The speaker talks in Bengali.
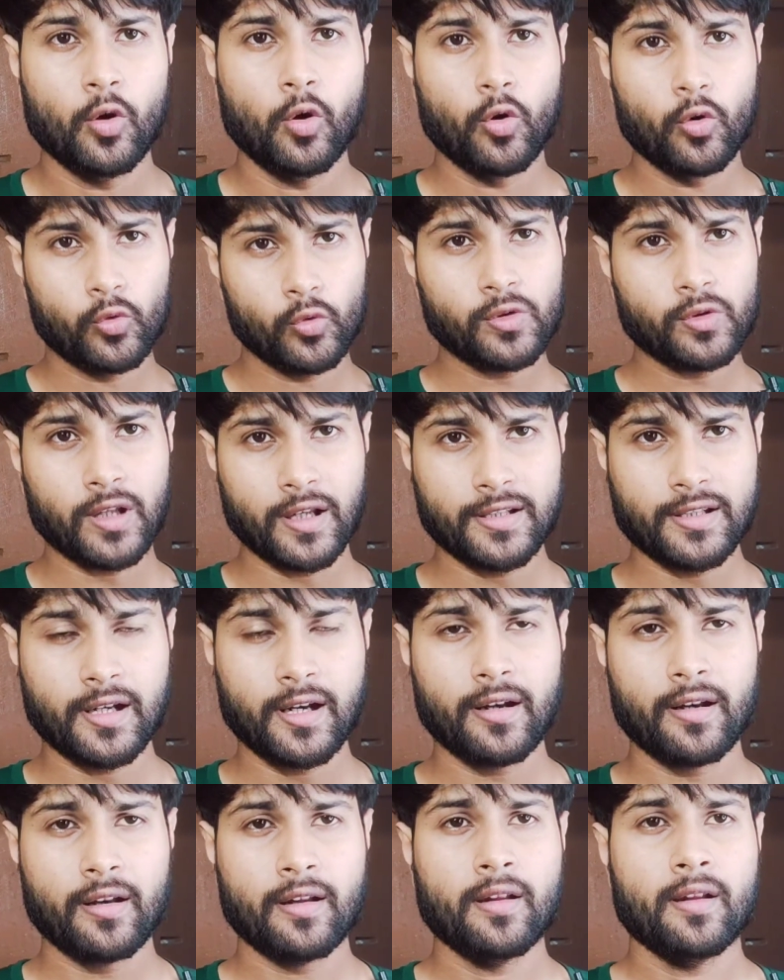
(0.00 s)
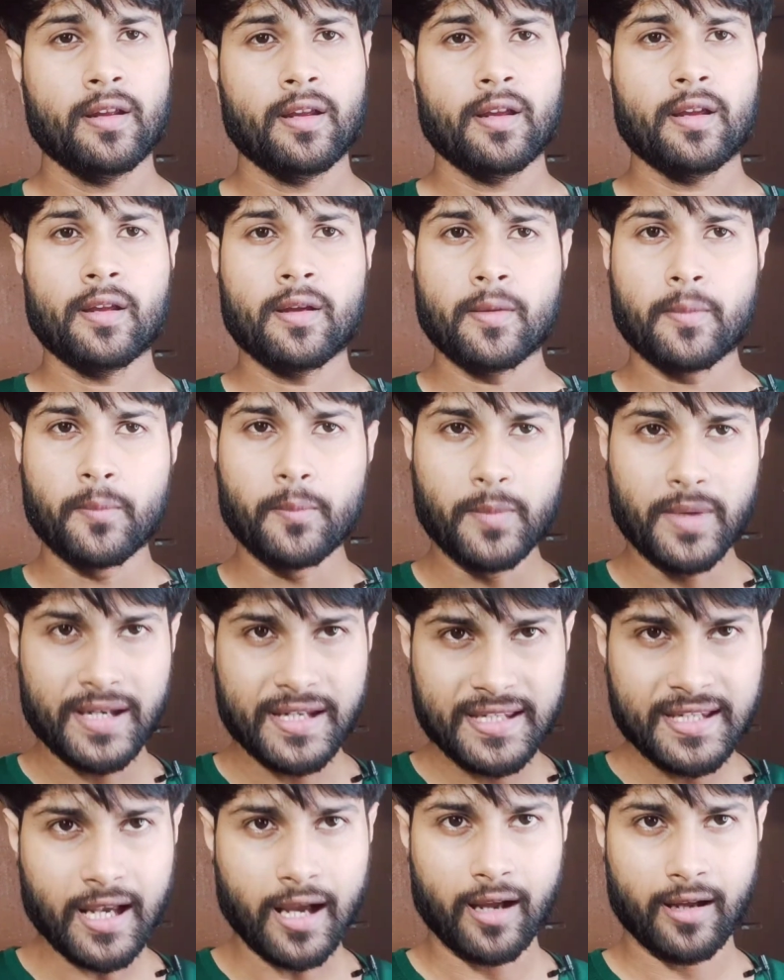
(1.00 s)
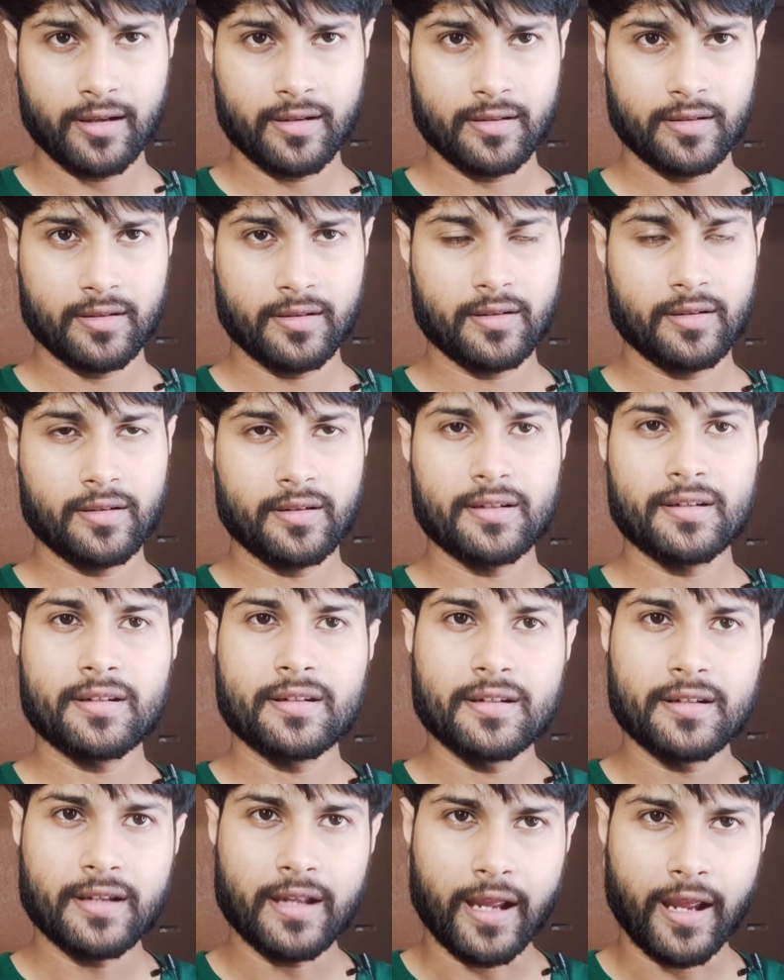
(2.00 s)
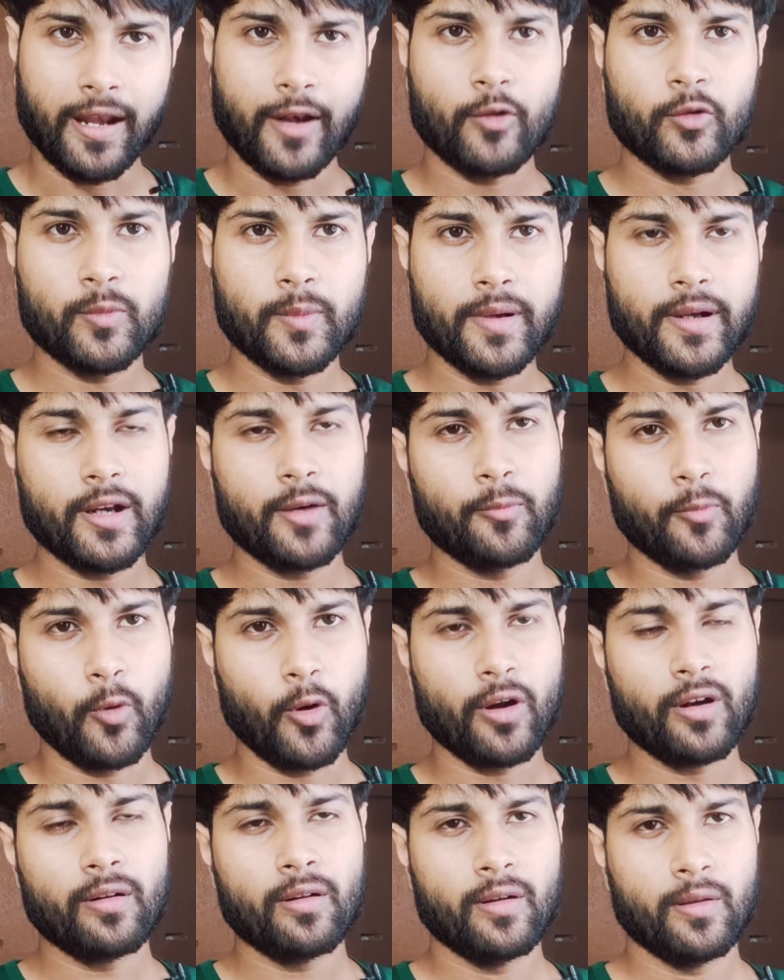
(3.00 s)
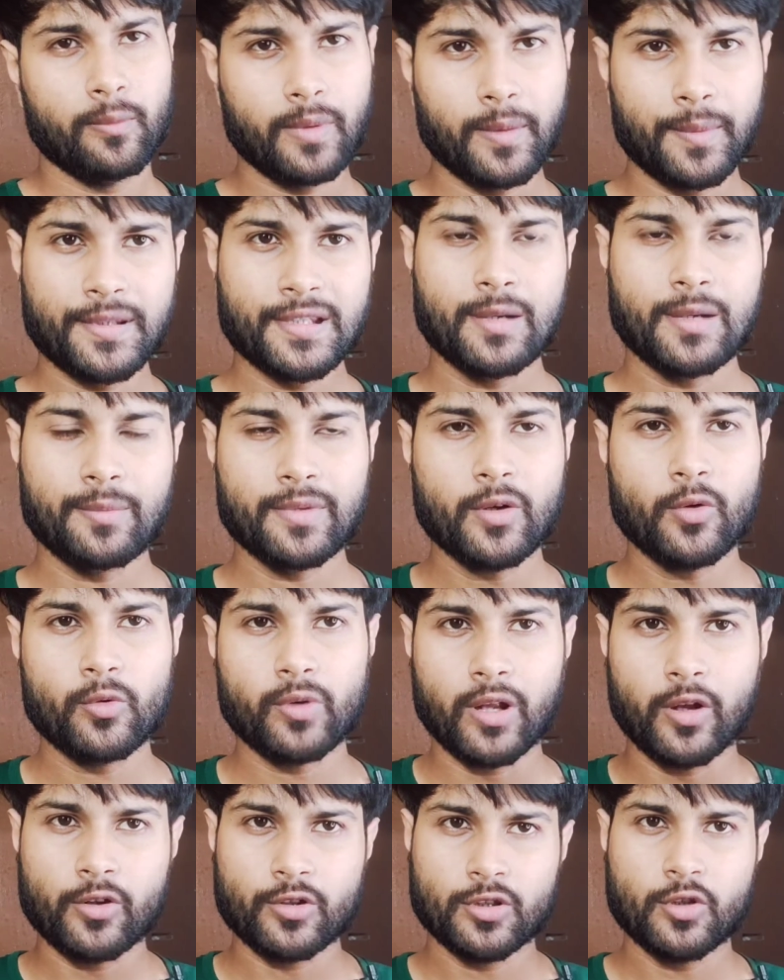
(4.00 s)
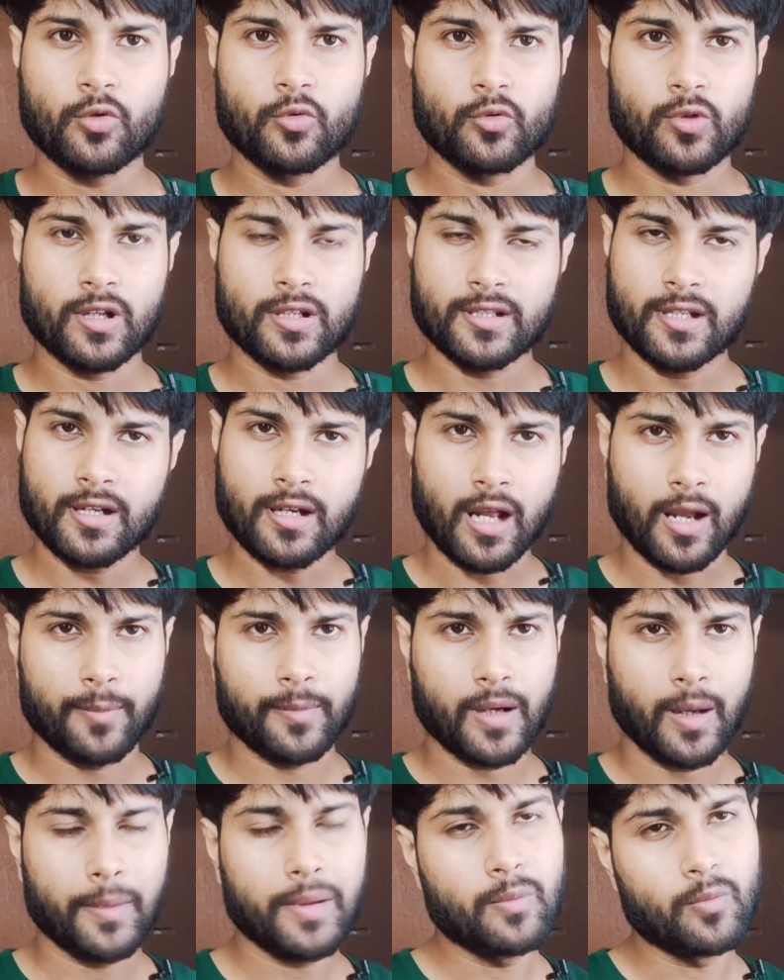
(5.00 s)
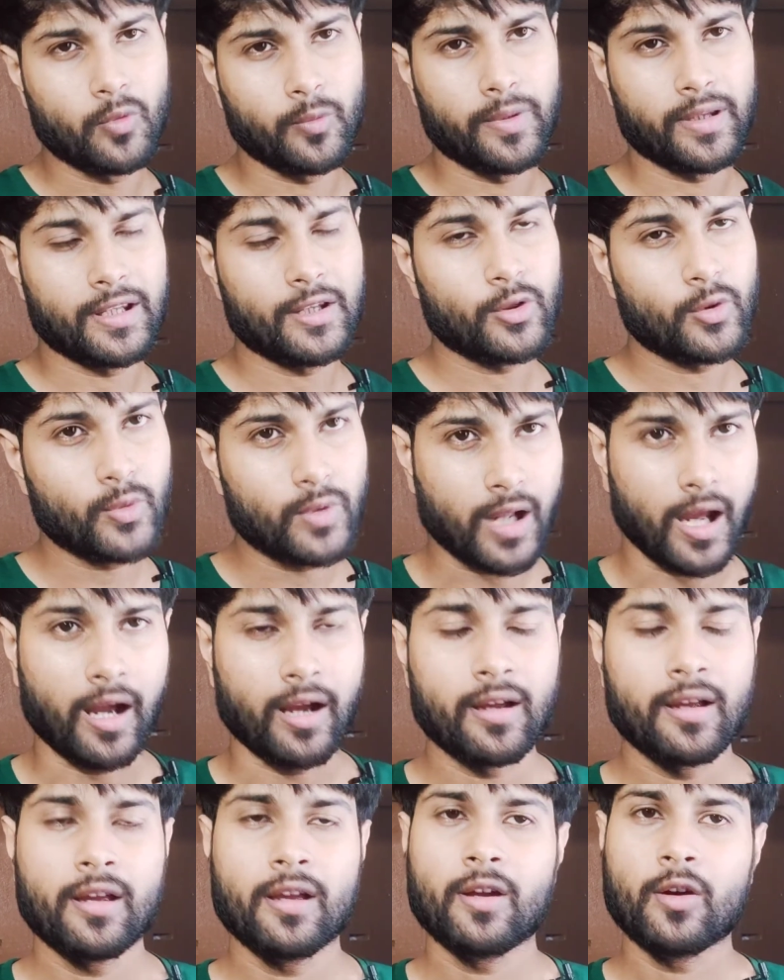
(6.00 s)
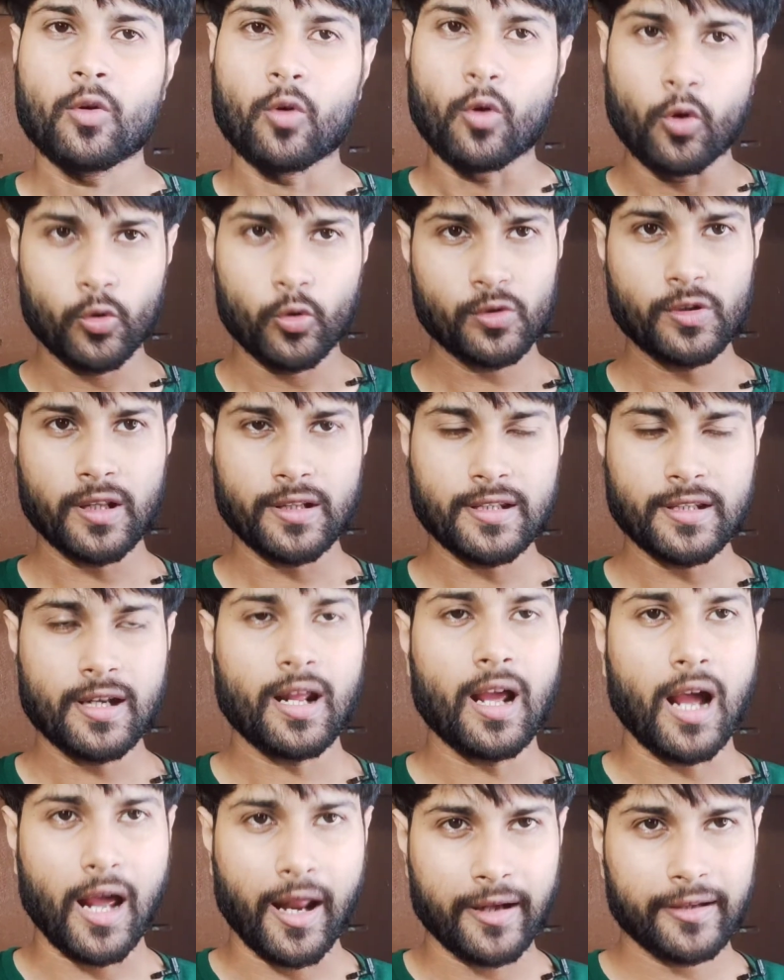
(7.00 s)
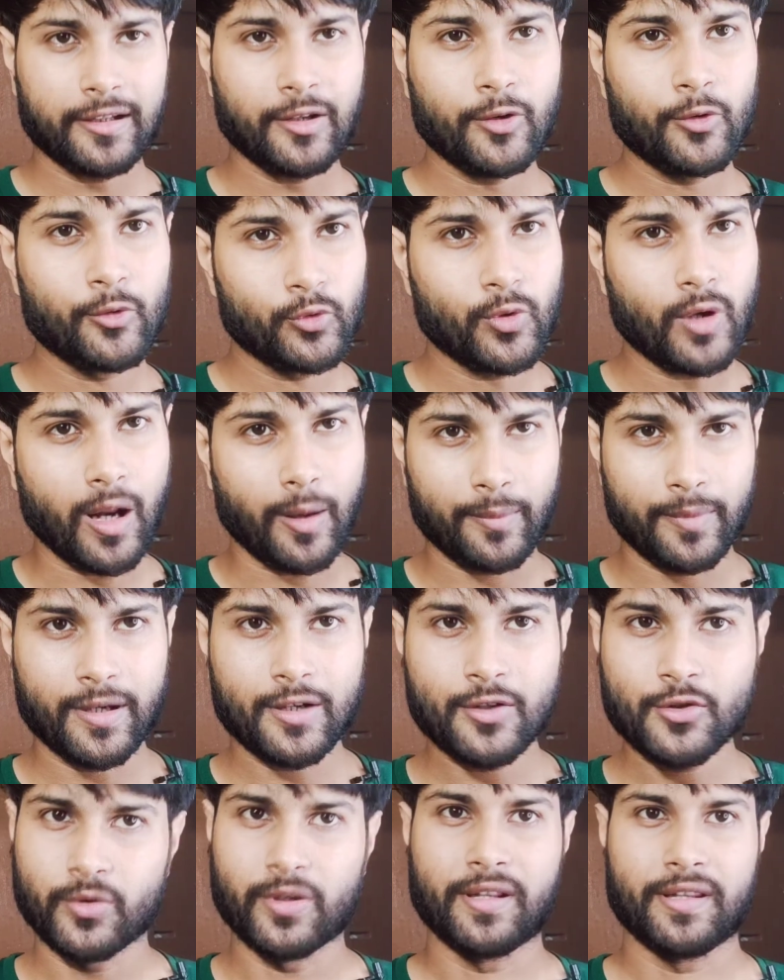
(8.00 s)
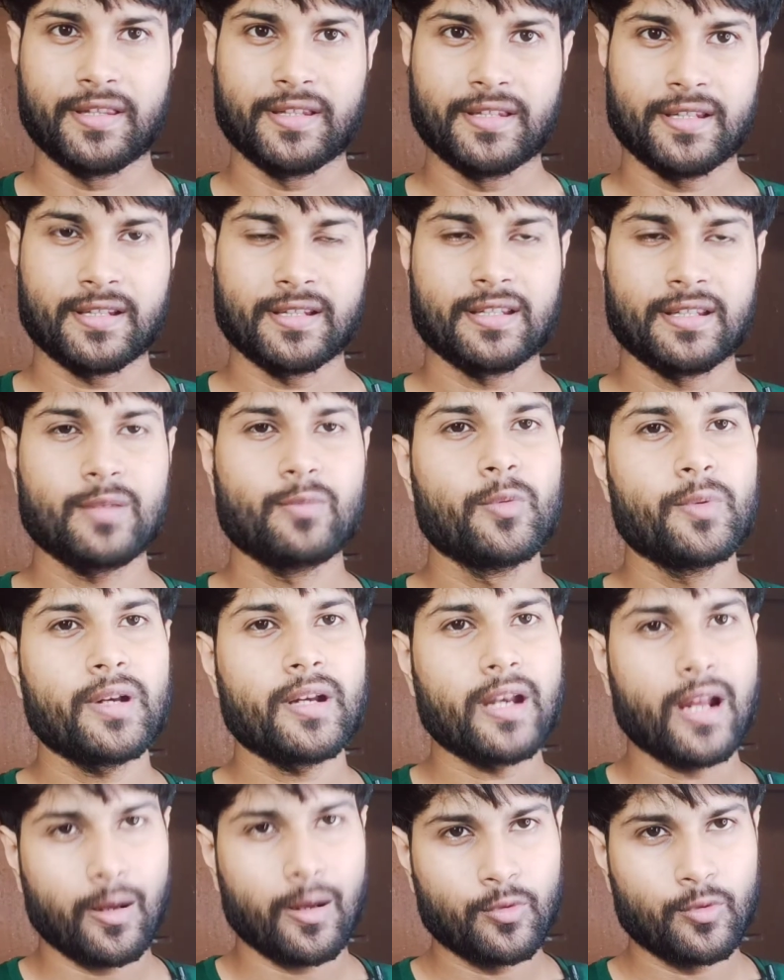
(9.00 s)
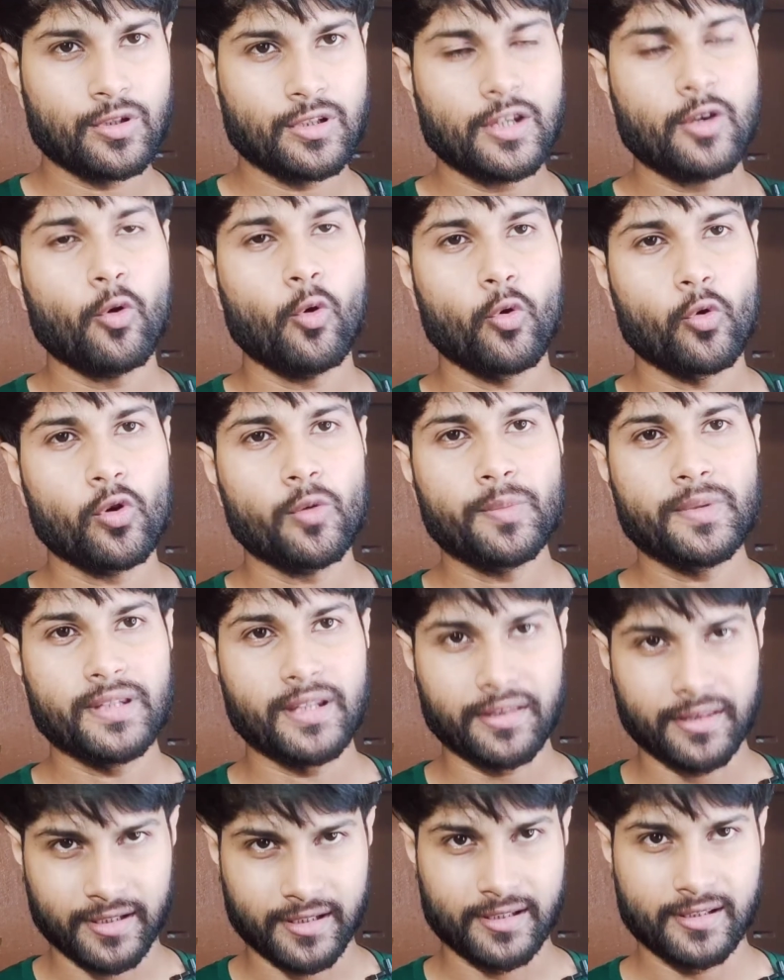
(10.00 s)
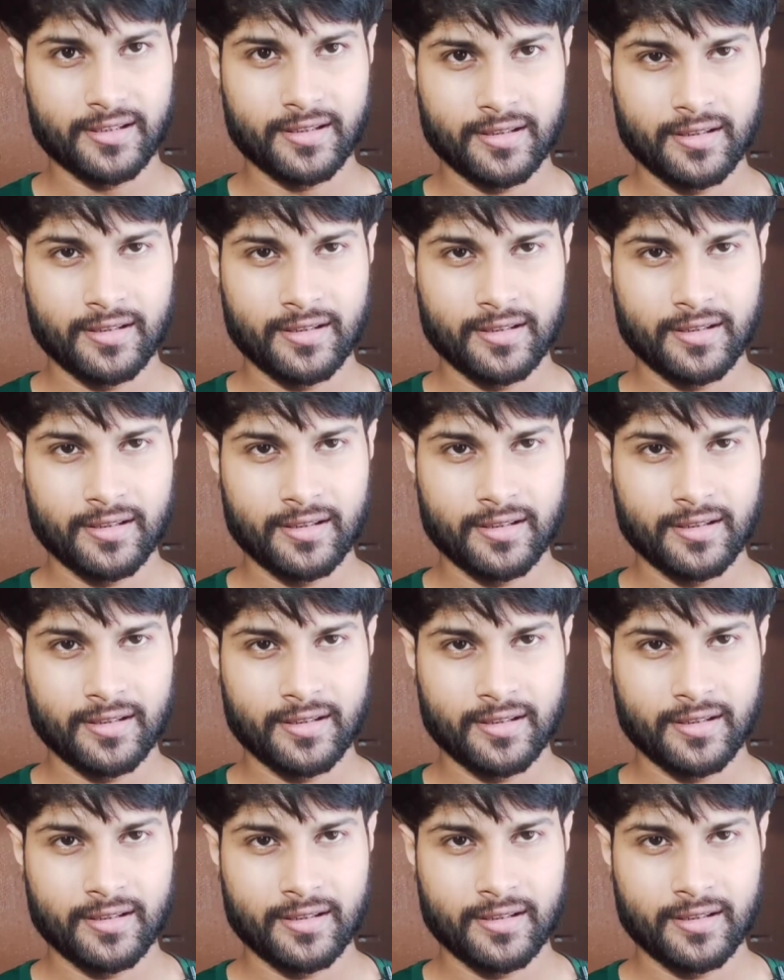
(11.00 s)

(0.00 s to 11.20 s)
অঙ্কুশ হাজারার মির্জা অ্যানাউন্সমেন্টের পর ভেবেছিলাম যে ওটাই হচ্ছে অঙ্কুশ হাজার আপকামিং মুভি কিন্তু না অঙ্কুশ হাজার আরেকটা নতুন আপডেট চলে এসেছে যে মুভিটির নাম হচ্ছে ওগো বিদেশিনী